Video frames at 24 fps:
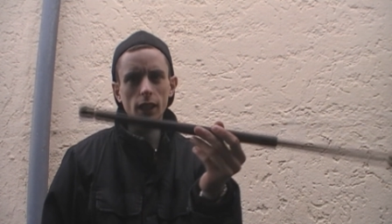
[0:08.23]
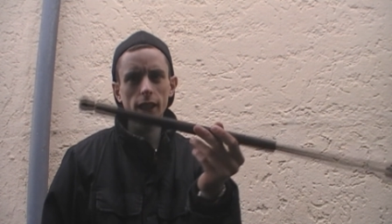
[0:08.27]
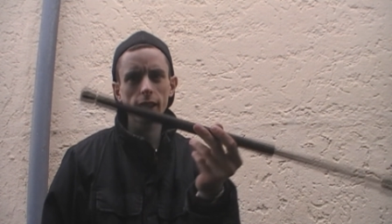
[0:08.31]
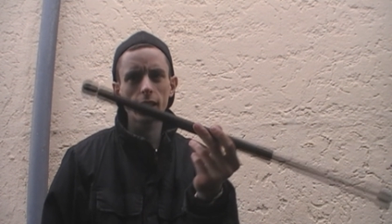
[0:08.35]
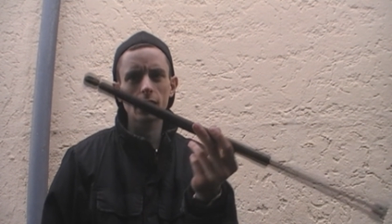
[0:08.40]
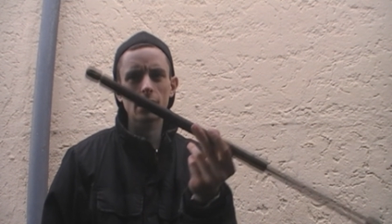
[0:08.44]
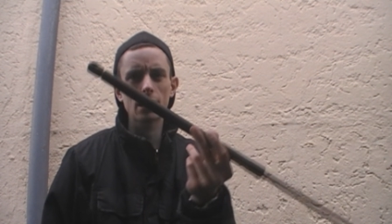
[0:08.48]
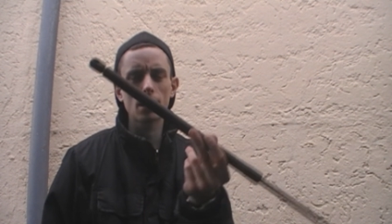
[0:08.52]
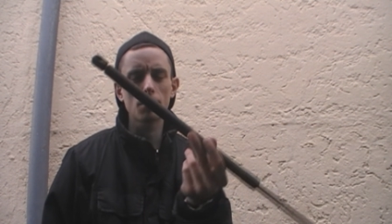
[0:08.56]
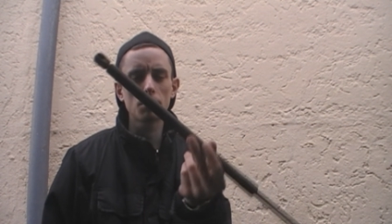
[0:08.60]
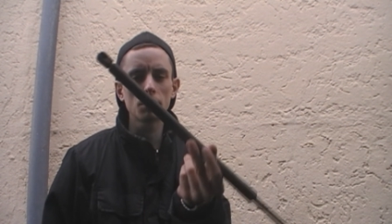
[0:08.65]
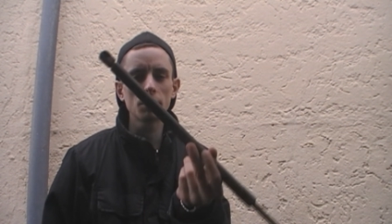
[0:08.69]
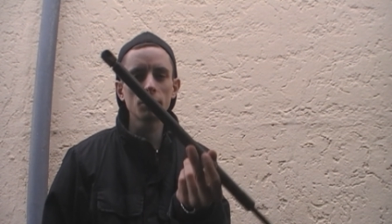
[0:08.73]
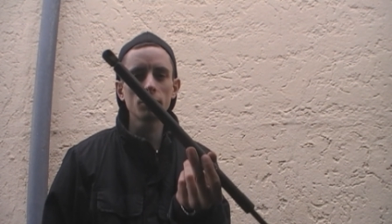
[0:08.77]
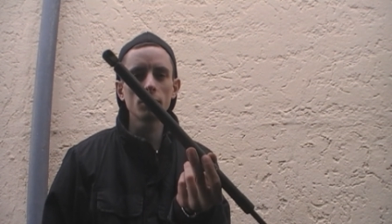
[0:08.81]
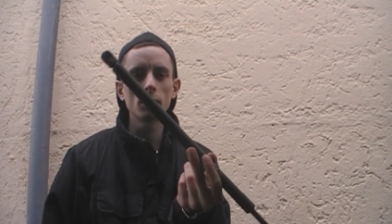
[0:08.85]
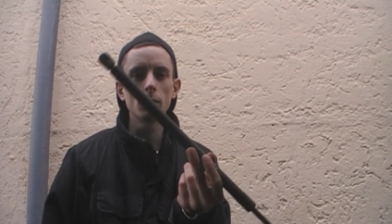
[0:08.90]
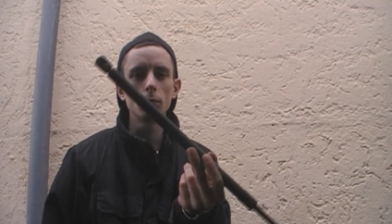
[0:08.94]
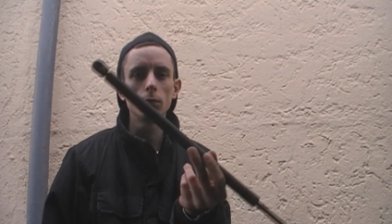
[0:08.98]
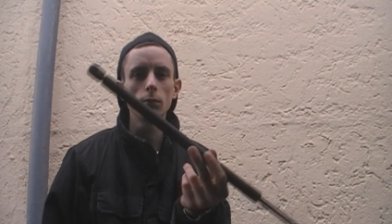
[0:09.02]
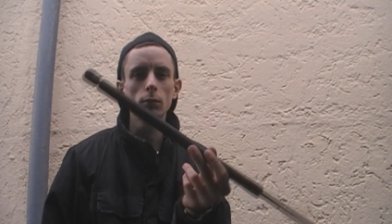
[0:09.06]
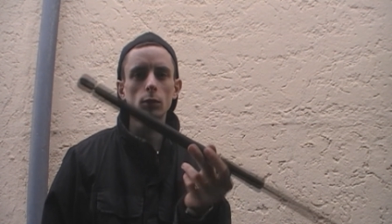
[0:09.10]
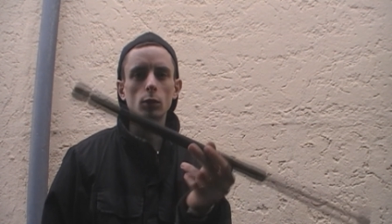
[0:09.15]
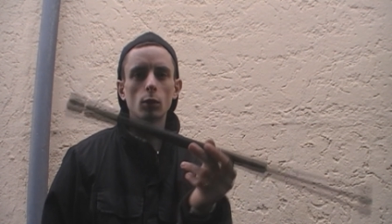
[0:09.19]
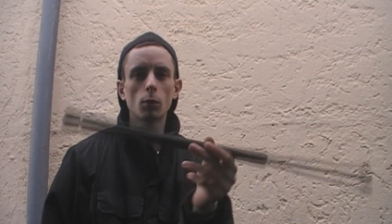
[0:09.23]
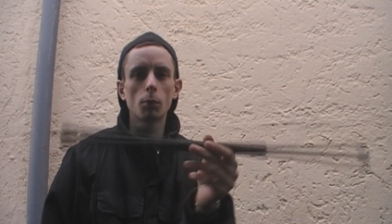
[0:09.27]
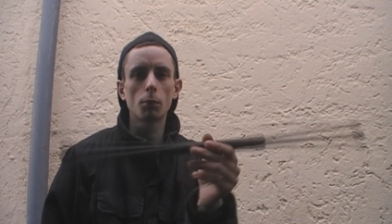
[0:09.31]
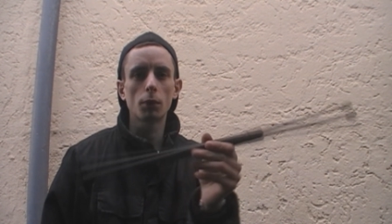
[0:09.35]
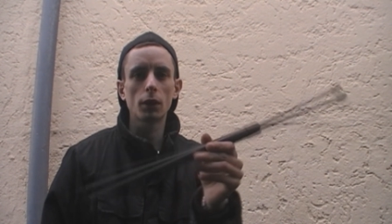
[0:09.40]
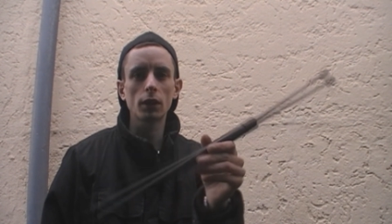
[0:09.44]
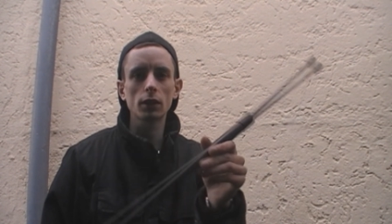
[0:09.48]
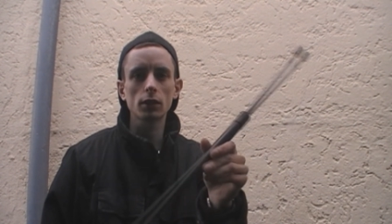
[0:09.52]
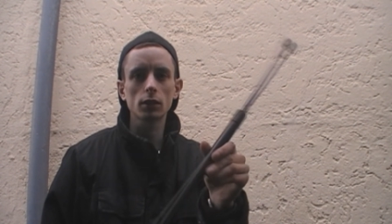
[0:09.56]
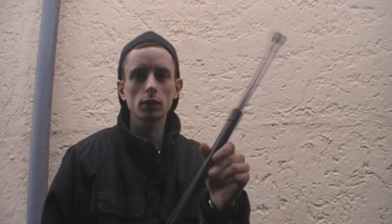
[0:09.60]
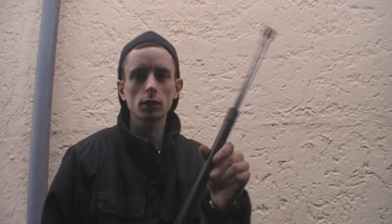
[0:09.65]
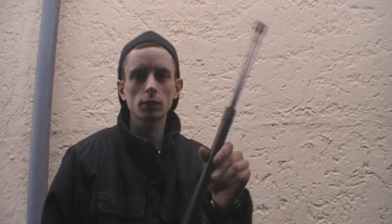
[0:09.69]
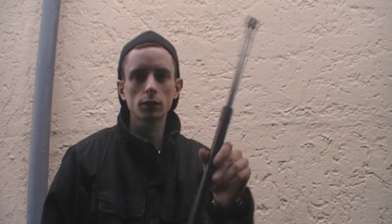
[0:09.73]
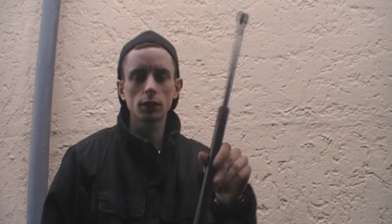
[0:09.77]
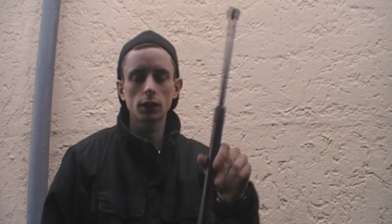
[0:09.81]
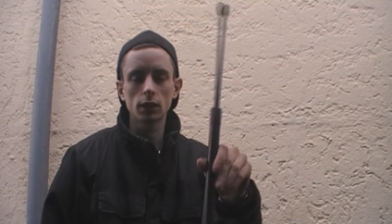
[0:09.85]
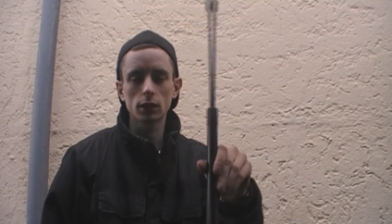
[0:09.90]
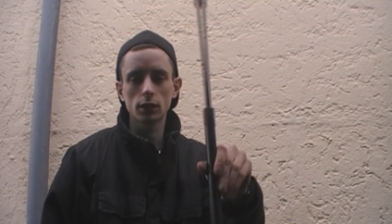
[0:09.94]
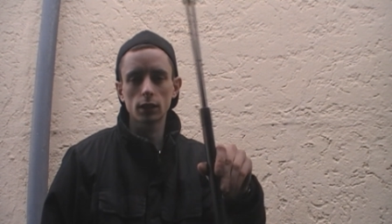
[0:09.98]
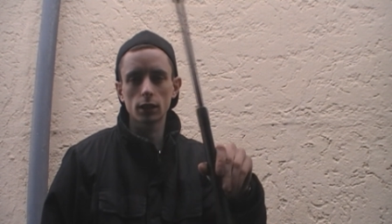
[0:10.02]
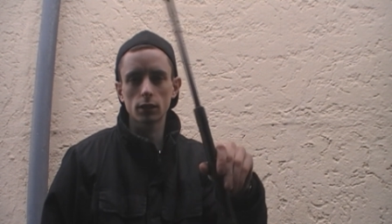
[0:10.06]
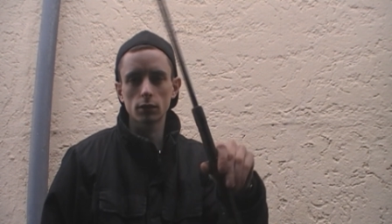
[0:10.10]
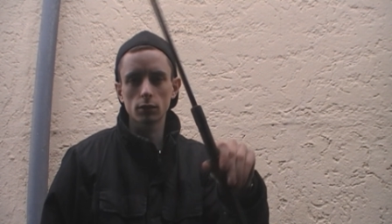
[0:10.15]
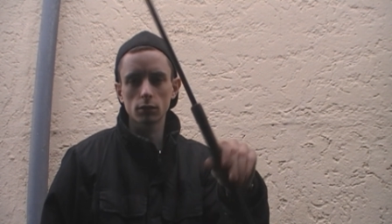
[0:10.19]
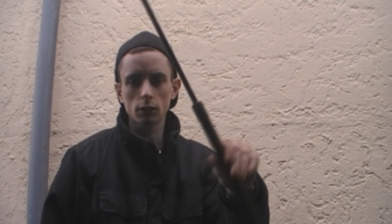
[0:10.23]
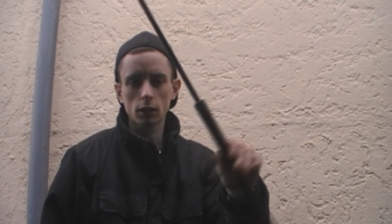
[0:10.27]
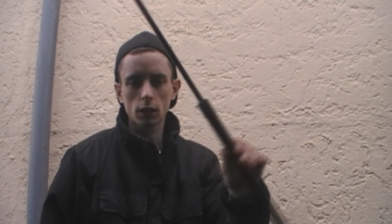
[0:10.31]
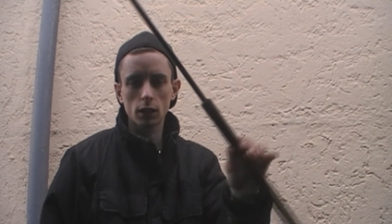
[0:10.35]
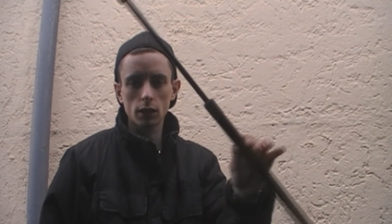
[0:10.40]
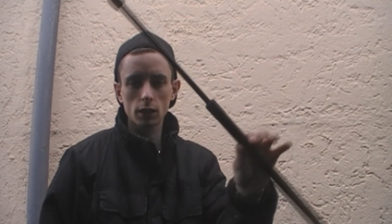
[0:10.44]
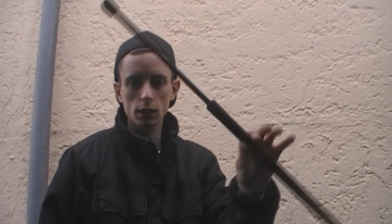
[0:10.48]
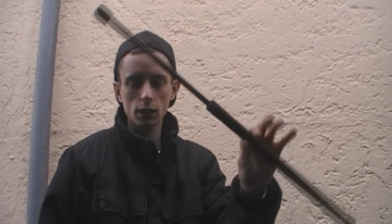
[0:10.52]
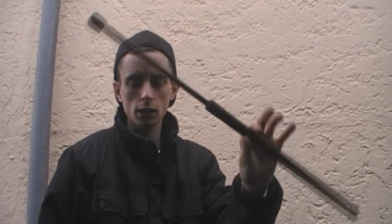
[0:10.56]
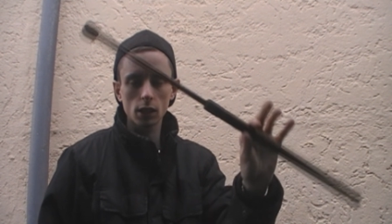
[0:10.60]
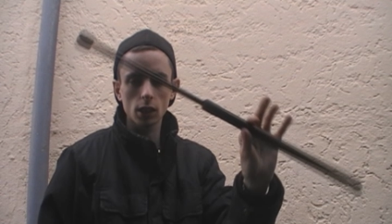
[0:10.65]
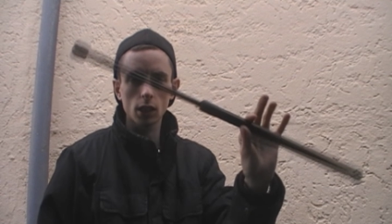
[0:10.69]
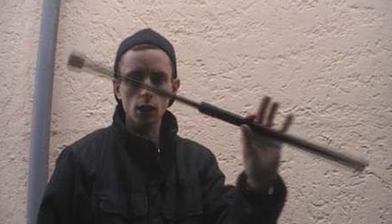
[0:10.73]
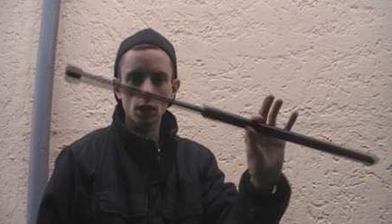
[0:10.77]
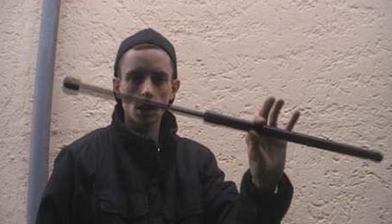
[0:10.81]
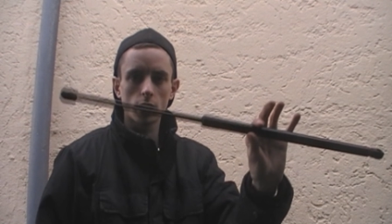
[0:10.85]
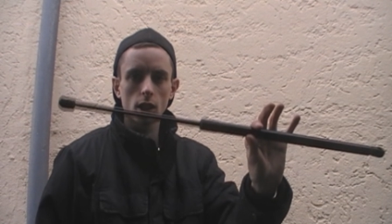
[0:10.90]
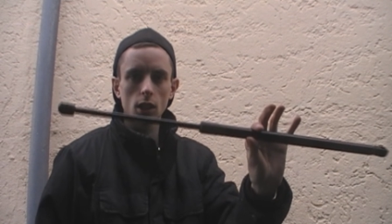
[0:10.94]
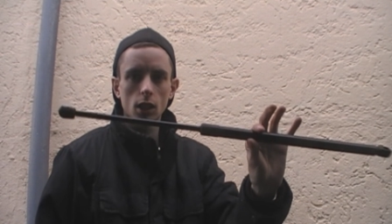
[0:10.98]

Heckklappe vom Kompakt, die 36.